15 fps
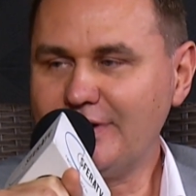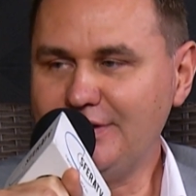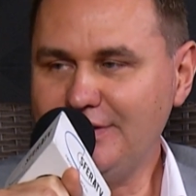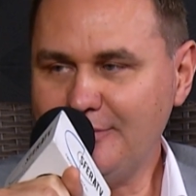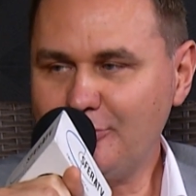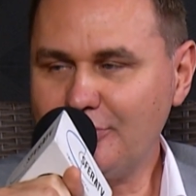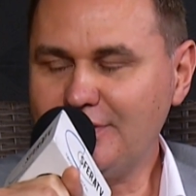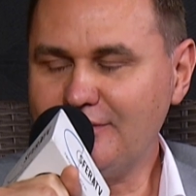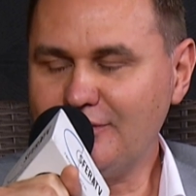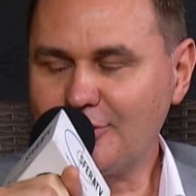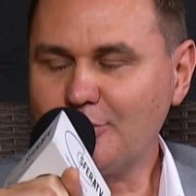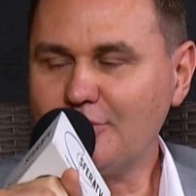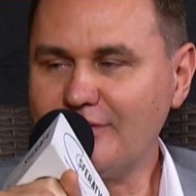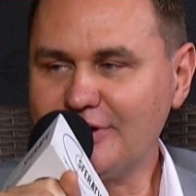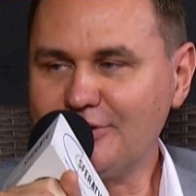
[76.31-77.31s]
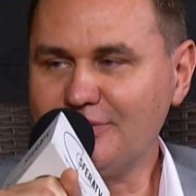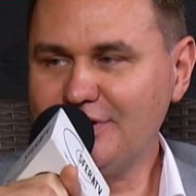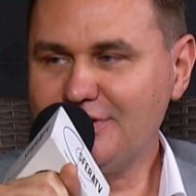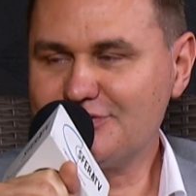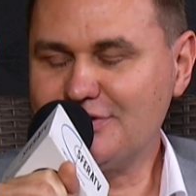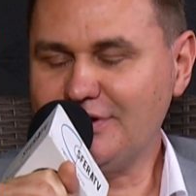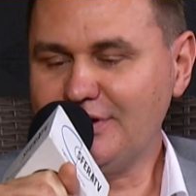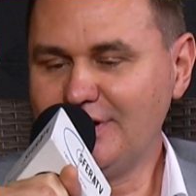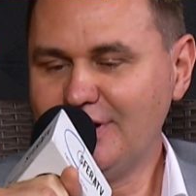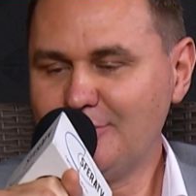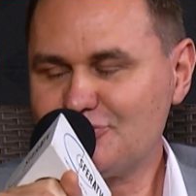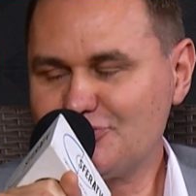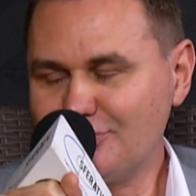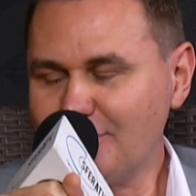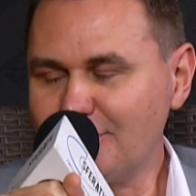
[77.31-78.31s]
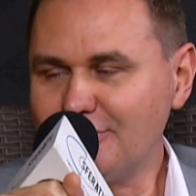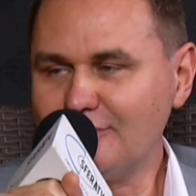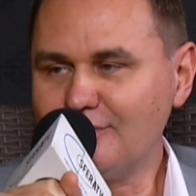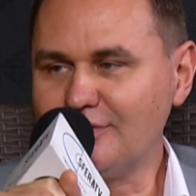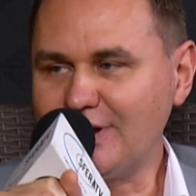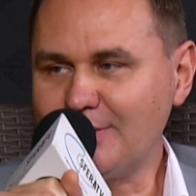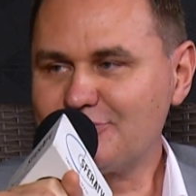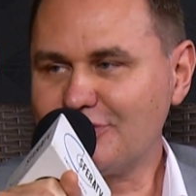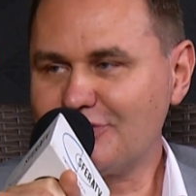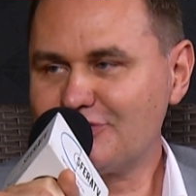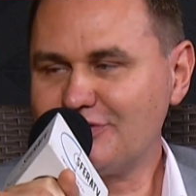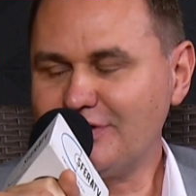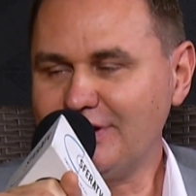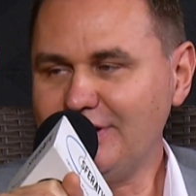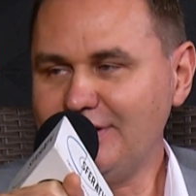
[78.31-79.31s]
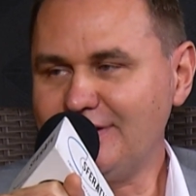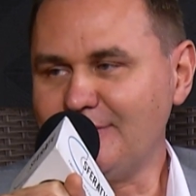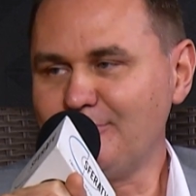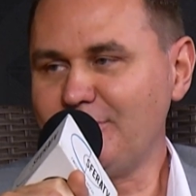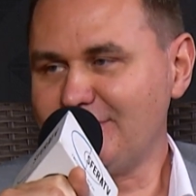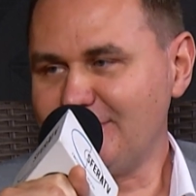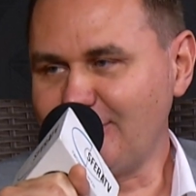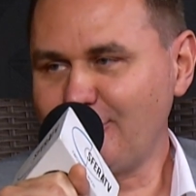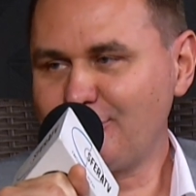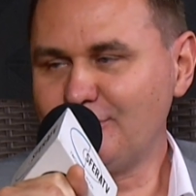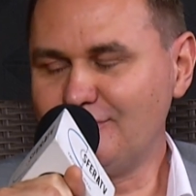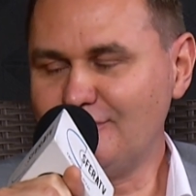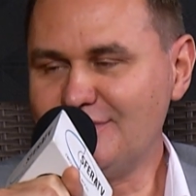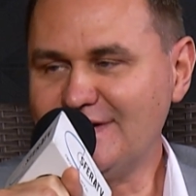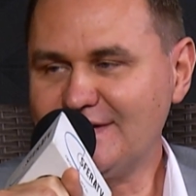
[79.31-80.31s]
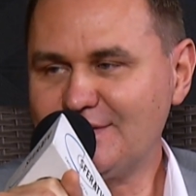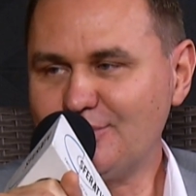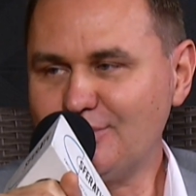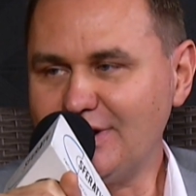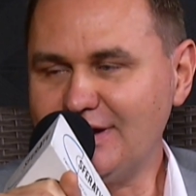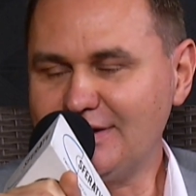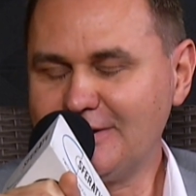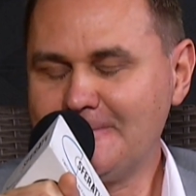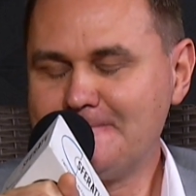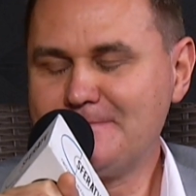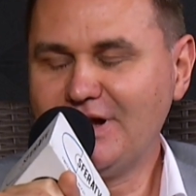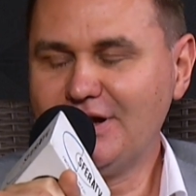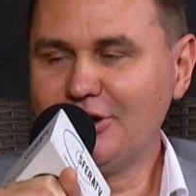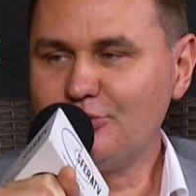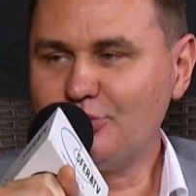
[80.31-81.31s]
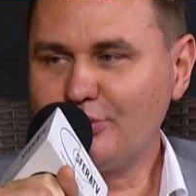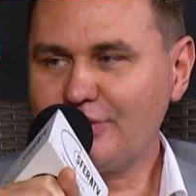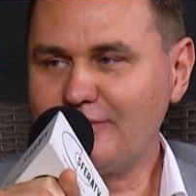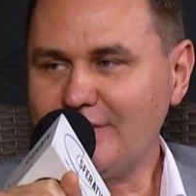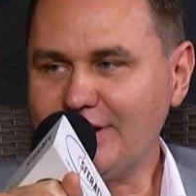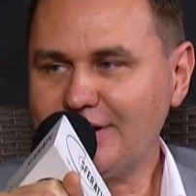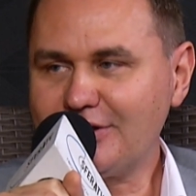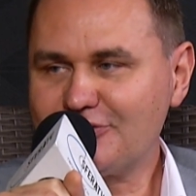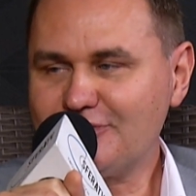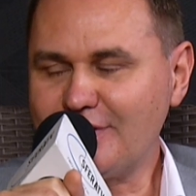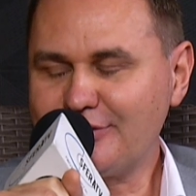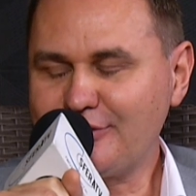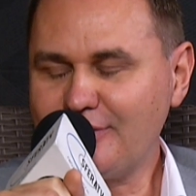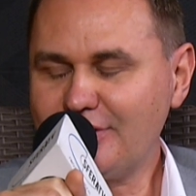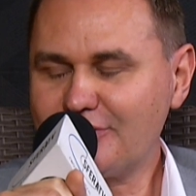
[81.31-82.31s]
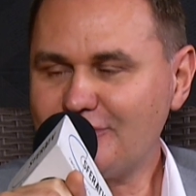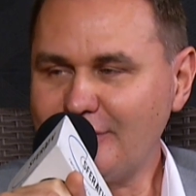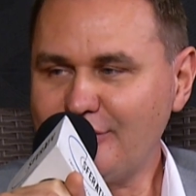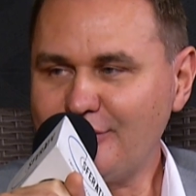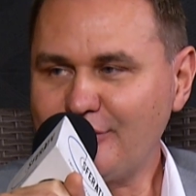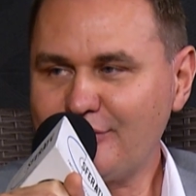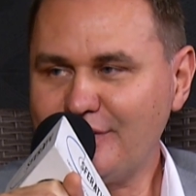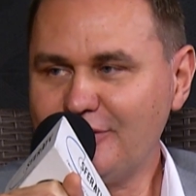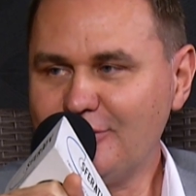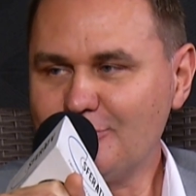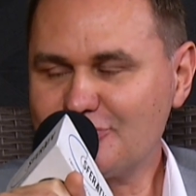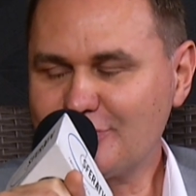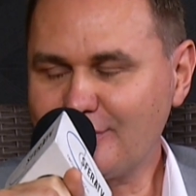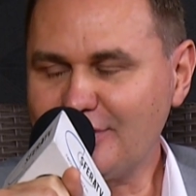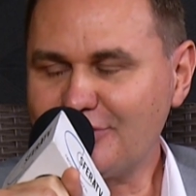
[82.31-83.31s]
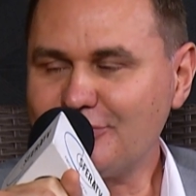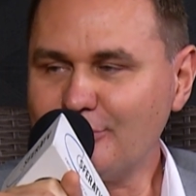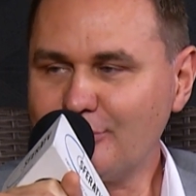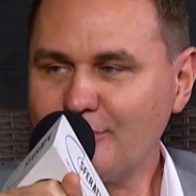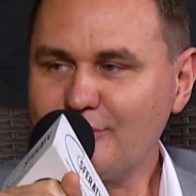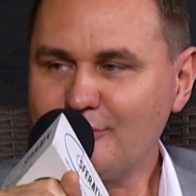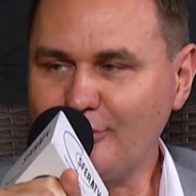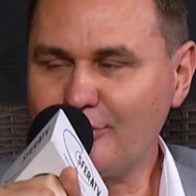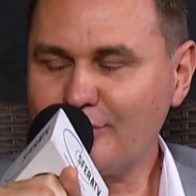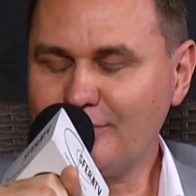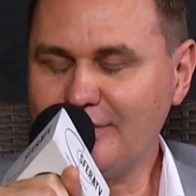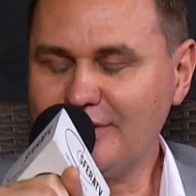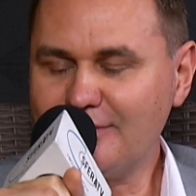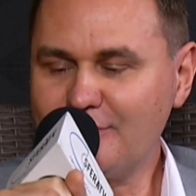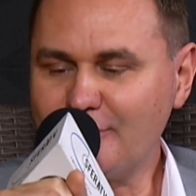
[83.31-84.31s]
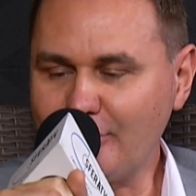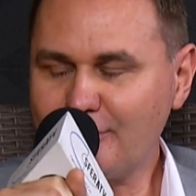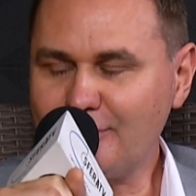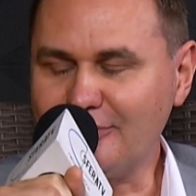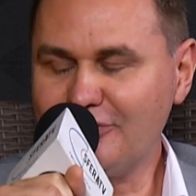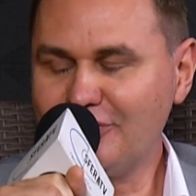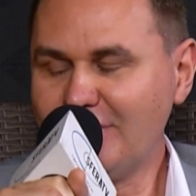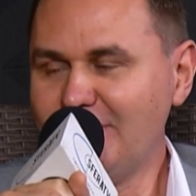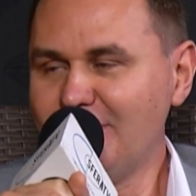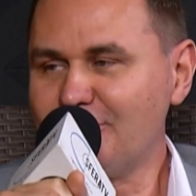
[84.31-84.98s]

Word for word: nie poinformowano ich, że przykładowo na przestrzeni tam 15-20 lat kurs franka szwajcarskiego może znacząco e, wzrosnąć.